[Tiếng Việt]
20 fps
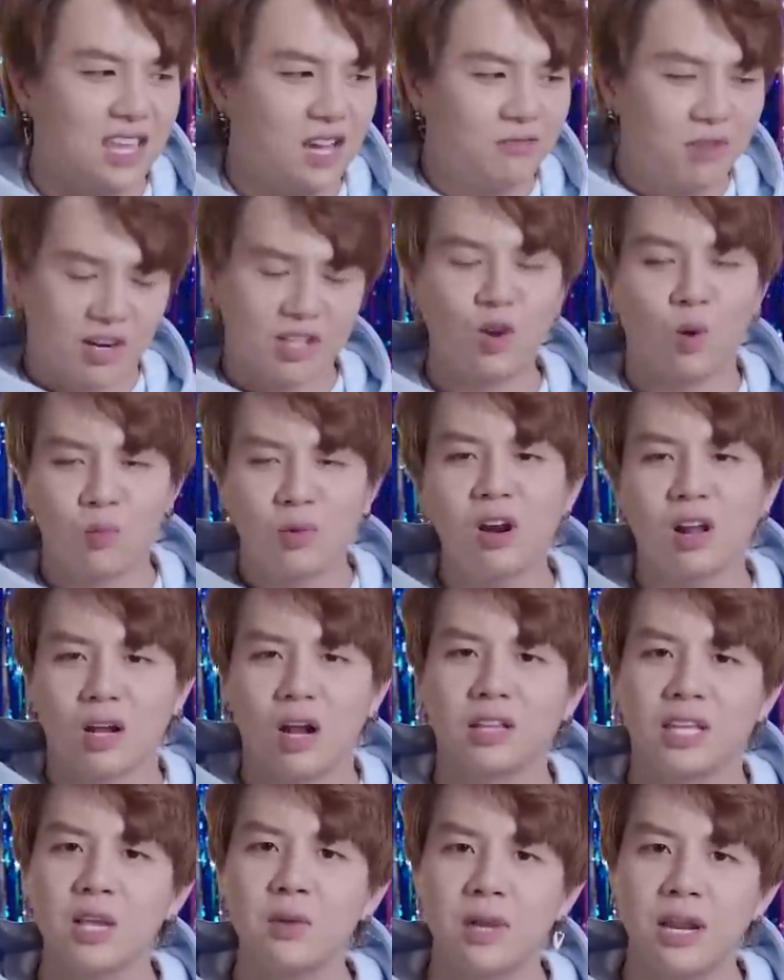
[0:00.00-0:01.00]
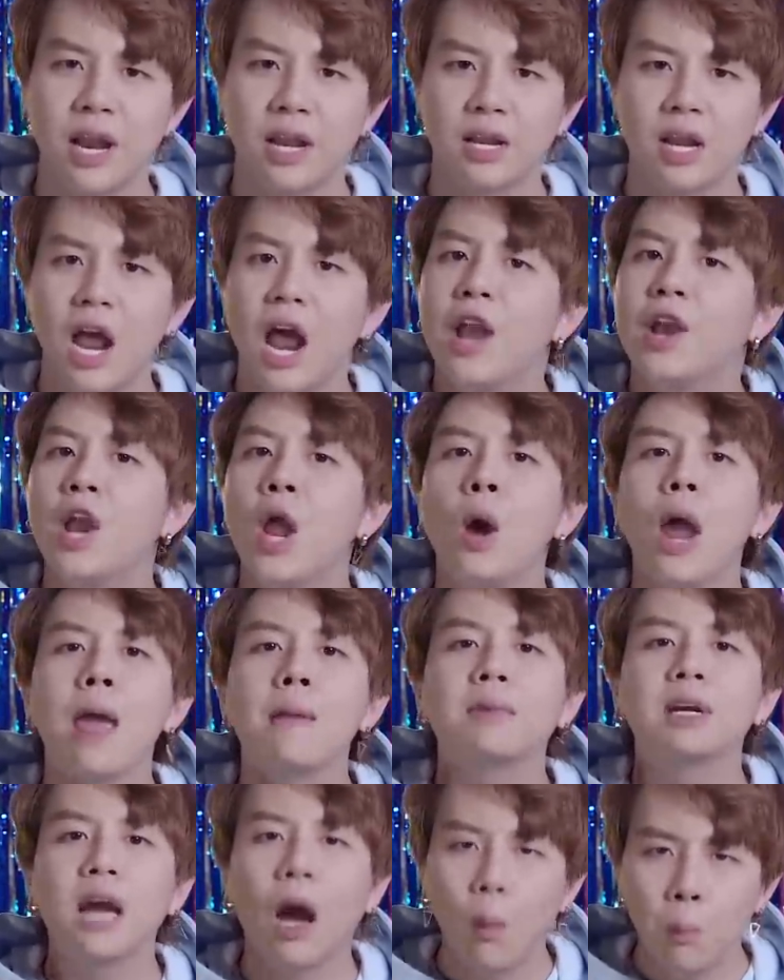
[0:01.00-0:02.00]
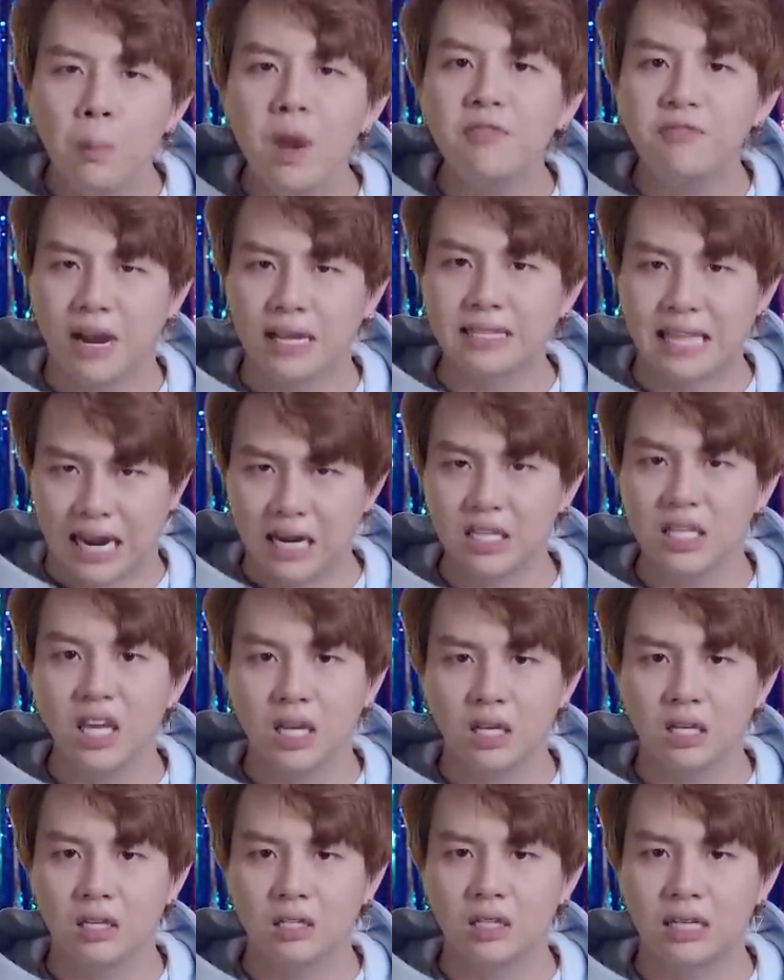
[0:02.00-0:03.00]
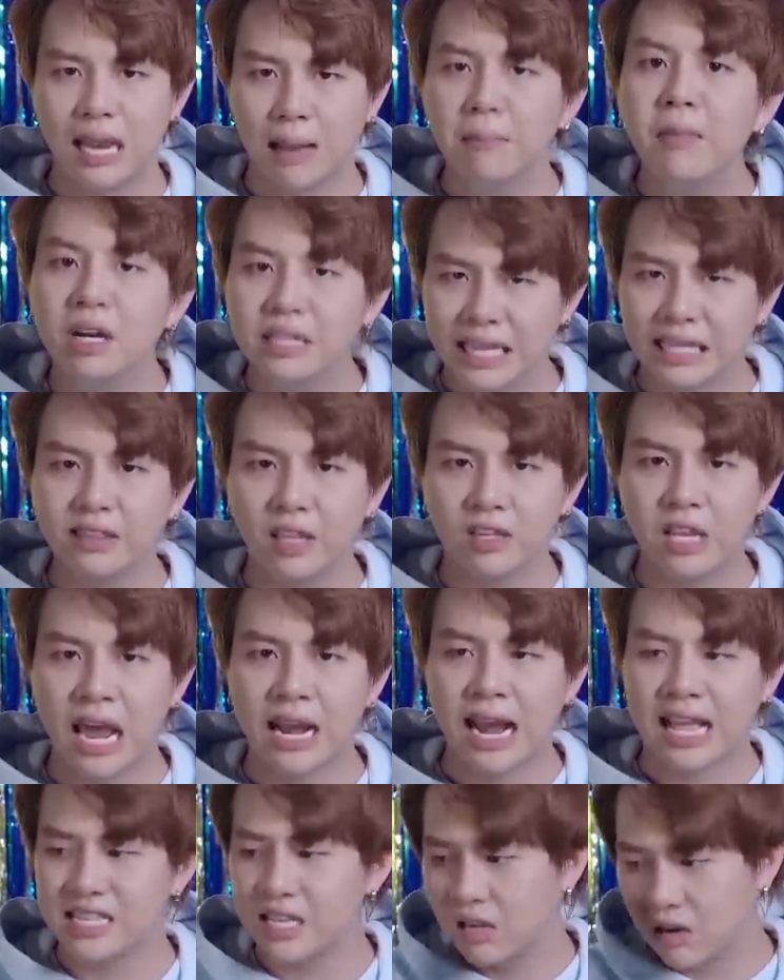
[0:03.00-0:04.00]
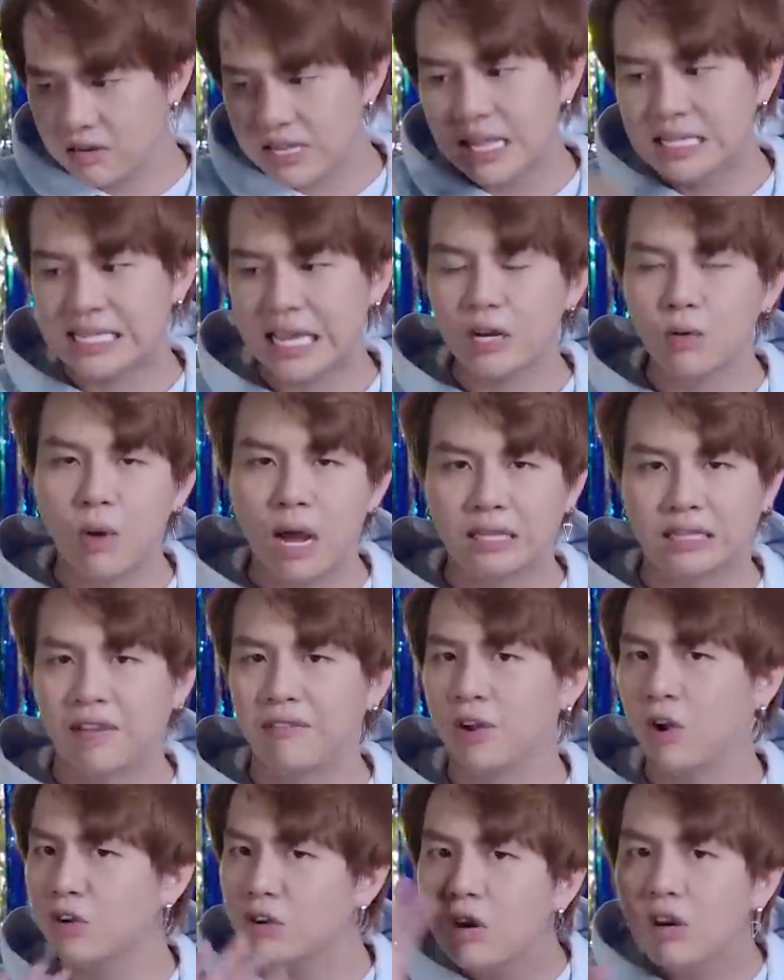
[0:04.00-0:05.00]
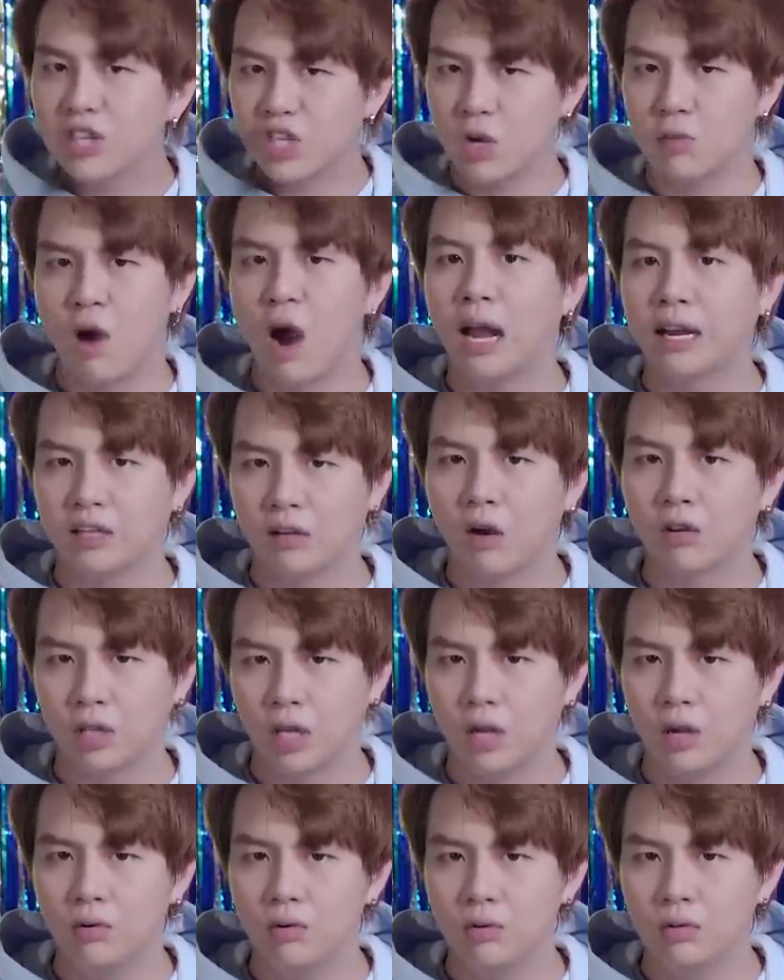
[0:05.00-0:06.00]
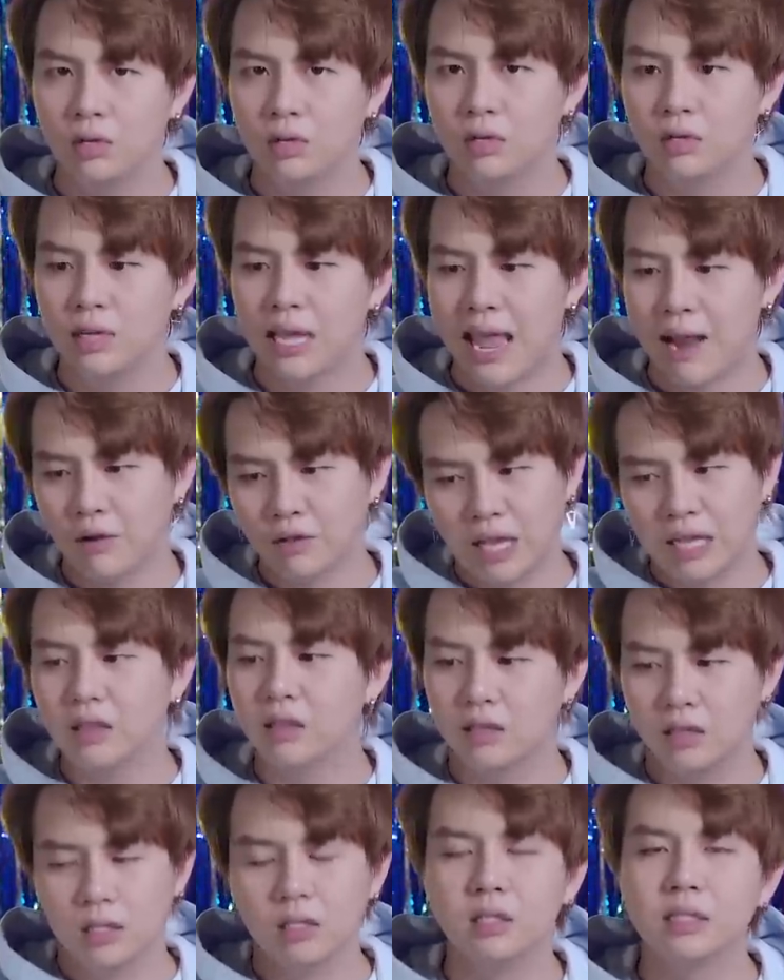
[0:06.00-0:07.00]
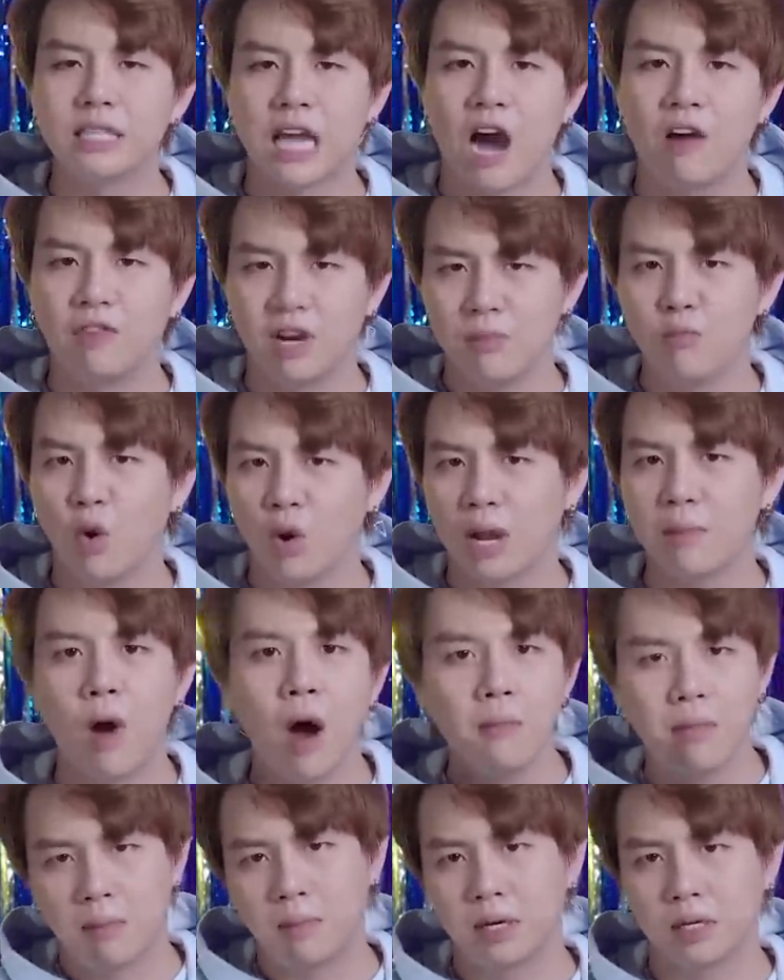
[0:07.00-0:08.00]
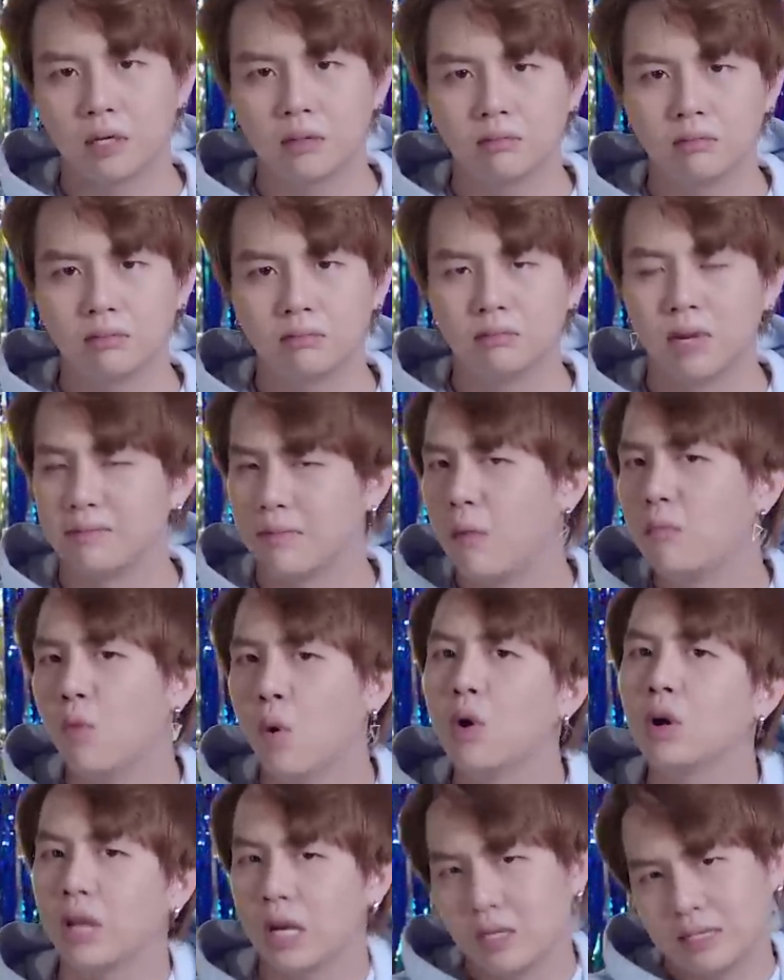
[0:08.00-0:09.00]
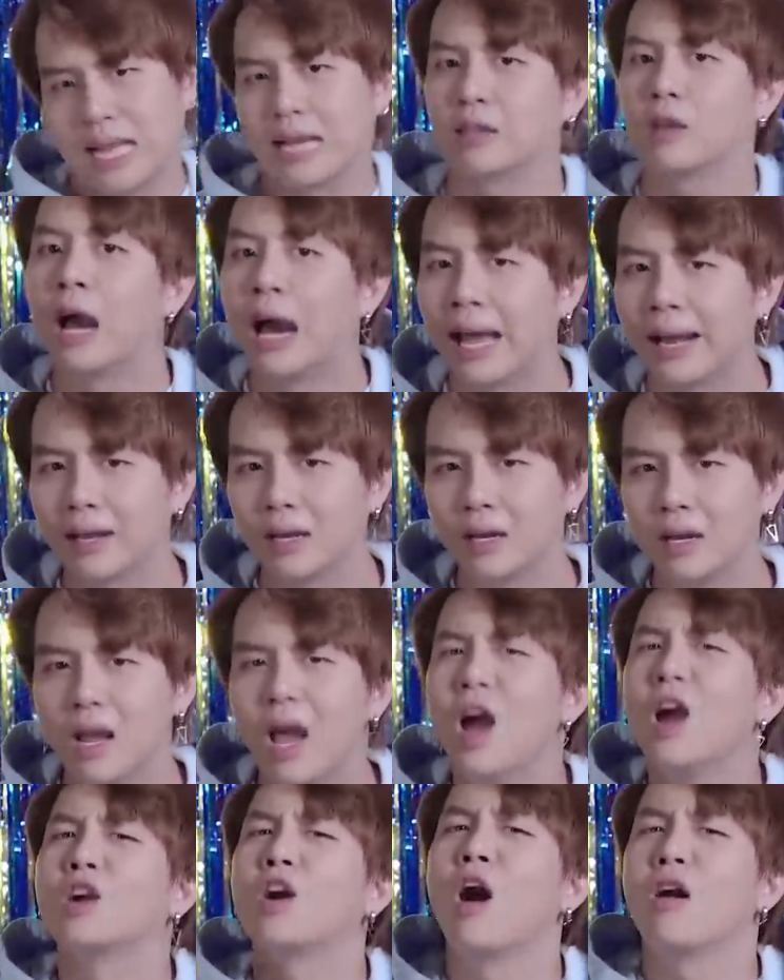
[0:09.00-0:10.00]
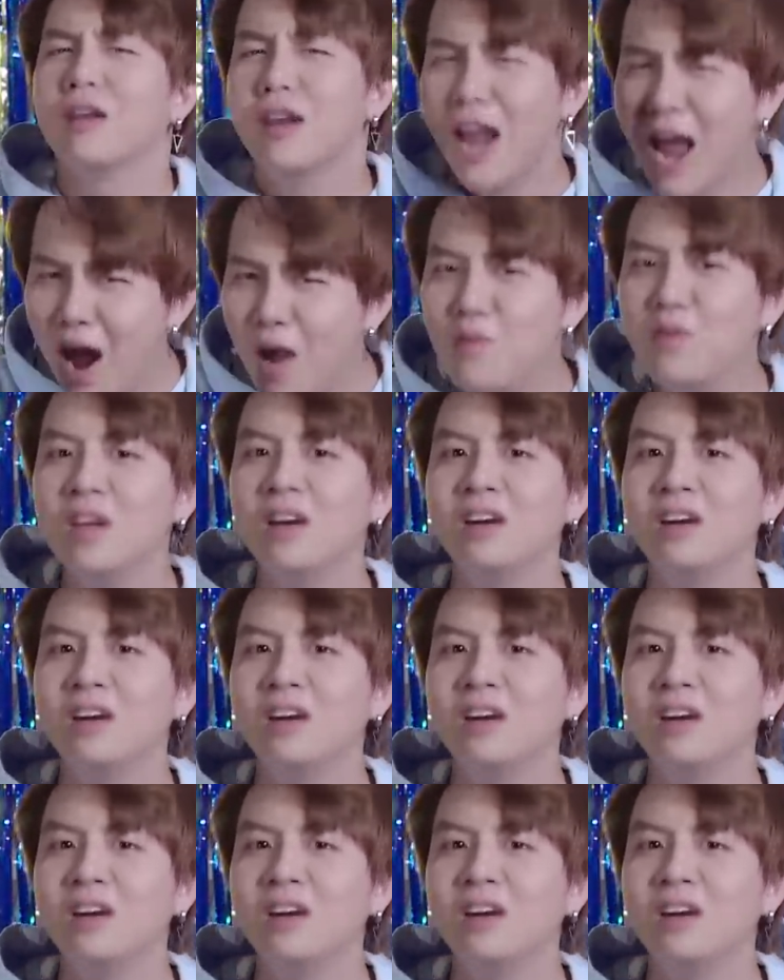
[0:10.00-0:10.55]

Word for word: những vật dụng rất là cần thiết gia đình nếu em không biết phải tặng gì làm ơn nhắn tin cho anh anh sẽ gửi danh sách qua tại vì có rất là nhiều món anh còn thiếu em có thể lựa chọn và đi mua cái món mà mình mình mong muốn có thể được tặng cho anh còn nếu